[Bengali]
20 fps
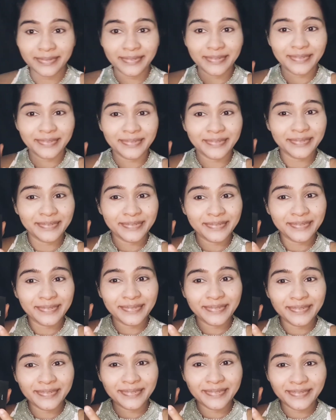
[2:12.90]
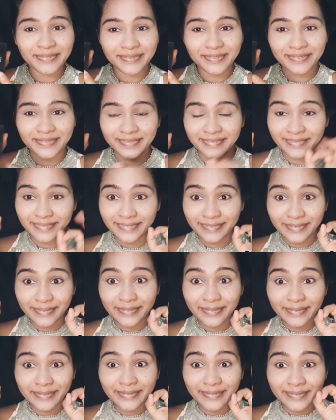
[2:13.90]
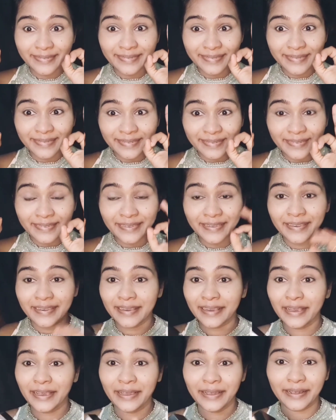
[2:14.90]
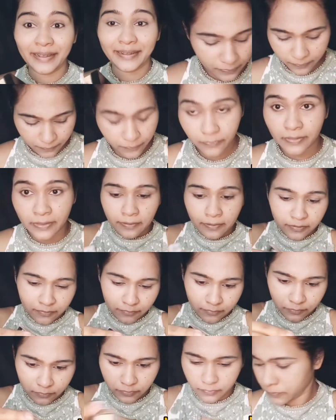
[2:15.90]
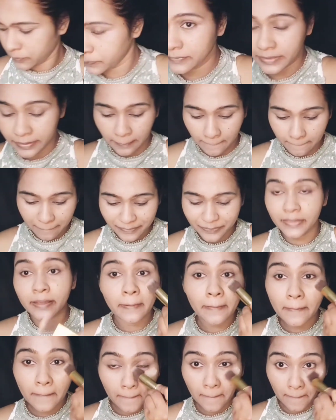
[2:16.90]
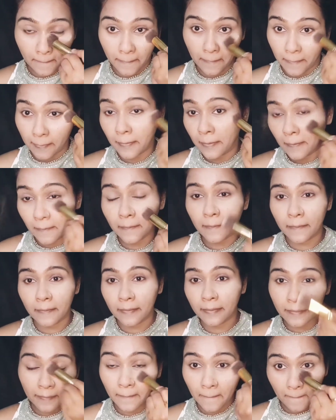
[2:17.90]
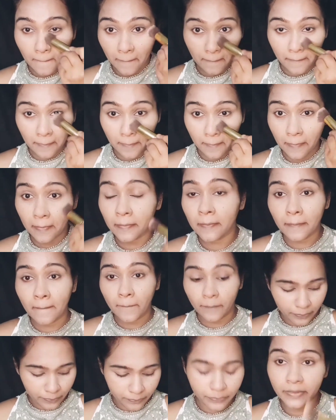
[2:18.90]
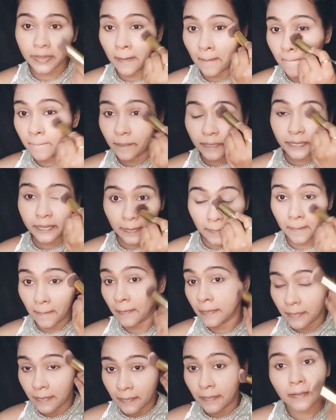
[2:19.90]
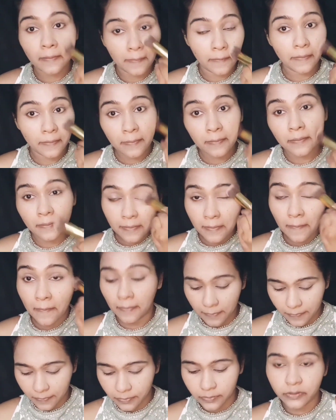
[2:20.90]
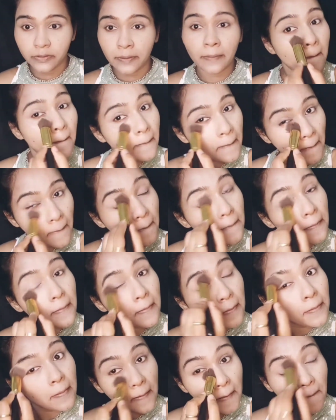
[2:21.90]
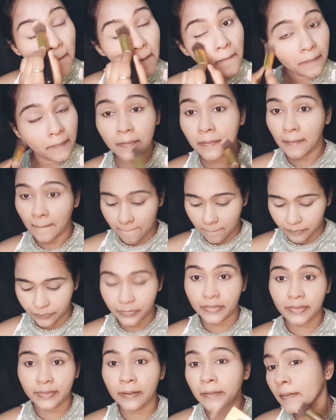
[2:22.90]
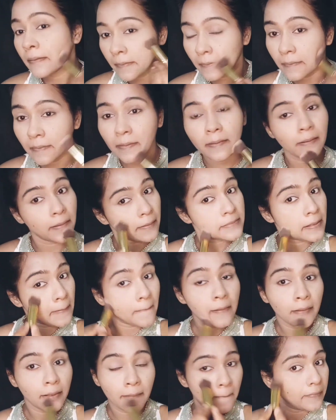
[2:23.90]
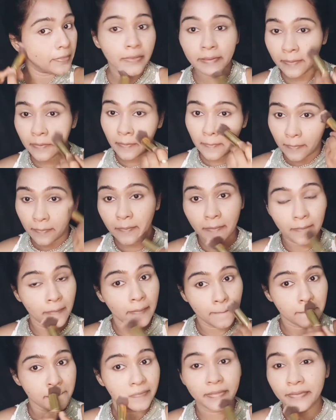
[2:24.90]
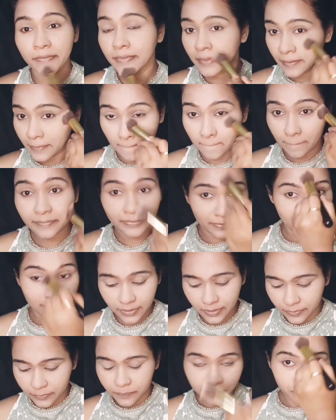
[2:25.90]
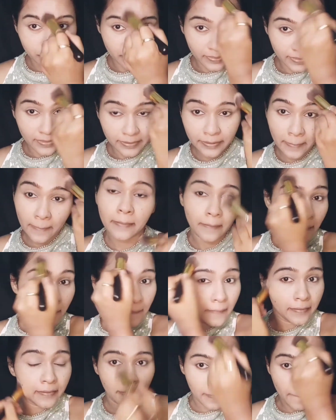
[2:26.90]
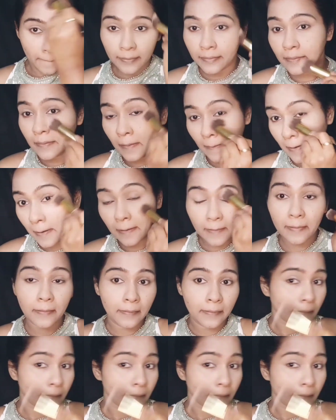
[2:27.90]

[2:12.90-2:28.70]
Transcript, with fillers: এরপর আমি এখানে লুজ পাউডার হিসেবে ফিটমির এই লুজ পাউডারটা ইউজ করব এখানে আমার শেড হলো টোয়েন্টি লাইট মিডিয়াম অ্যান্ড এটা খুব ভালো একটা লুজ পাউডার এটা দিয়ে আমি আমার পুরো মেকআপটাকে শেড করে নেব